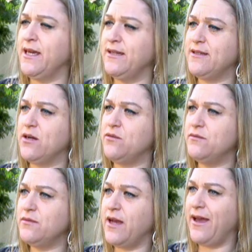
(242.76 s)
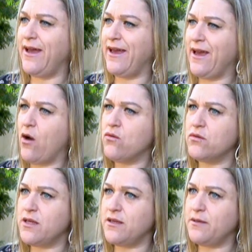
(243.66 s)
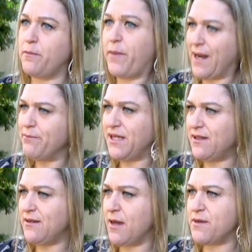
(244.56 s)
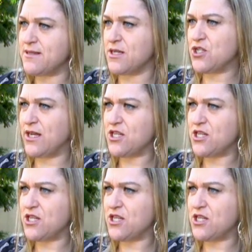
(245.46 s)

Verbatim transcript: Então é, é algo que para mim é bastante